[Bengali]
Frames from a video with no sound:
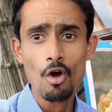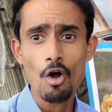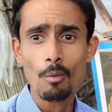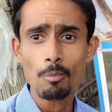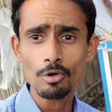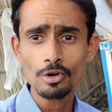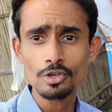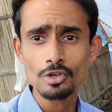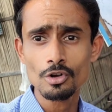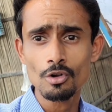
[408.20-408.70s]

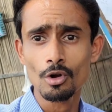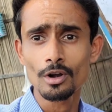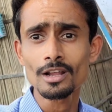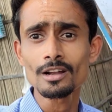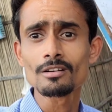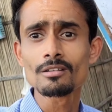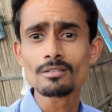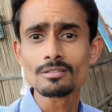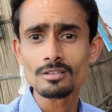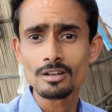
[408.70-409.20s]
অবশ্যই অনেক
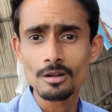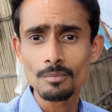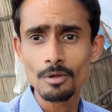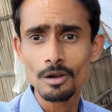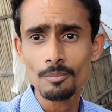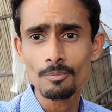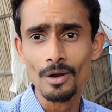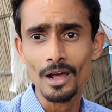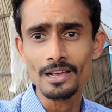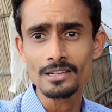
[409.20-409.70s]
রিজনেবল
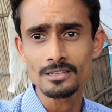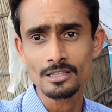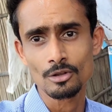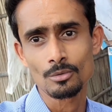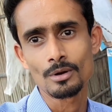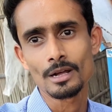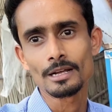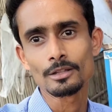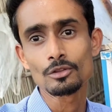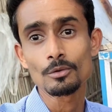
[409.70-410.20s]
প্রাইসে
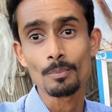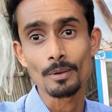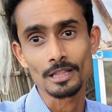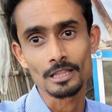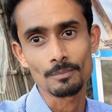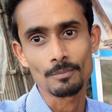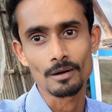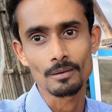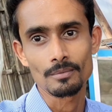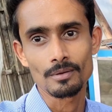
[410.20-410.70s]
তোমরা কিন্তু
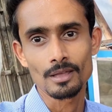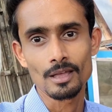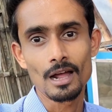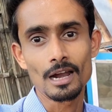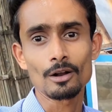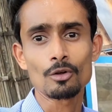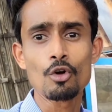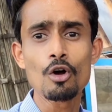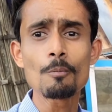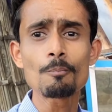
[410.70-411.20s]
পেতে পারবে
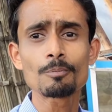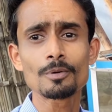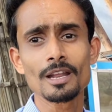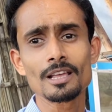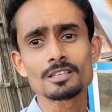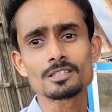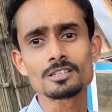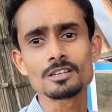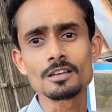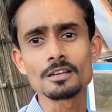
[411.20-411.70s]
আর খুব
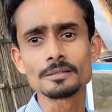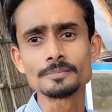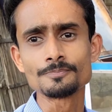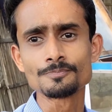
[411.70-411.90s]
টেস্টি